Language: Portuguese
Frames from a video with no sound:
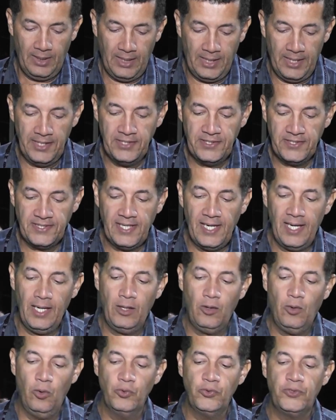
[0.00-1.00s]
Quem está
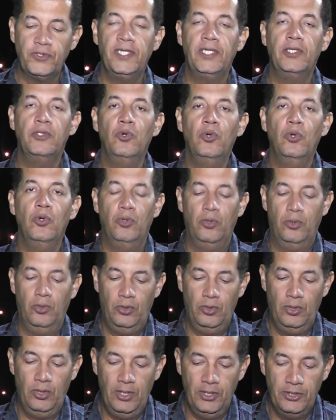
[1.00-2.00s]
com o Senhor
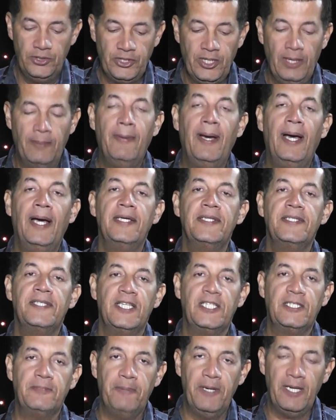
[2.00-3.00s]
jamais
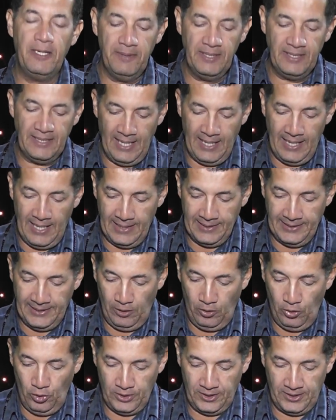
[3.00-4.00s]
experimentará a
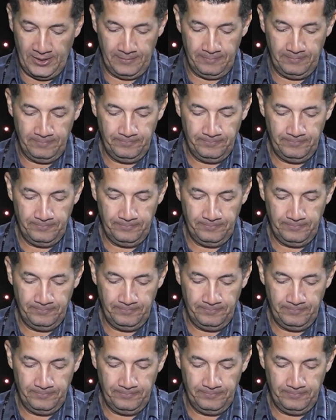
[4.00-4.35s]
derrota.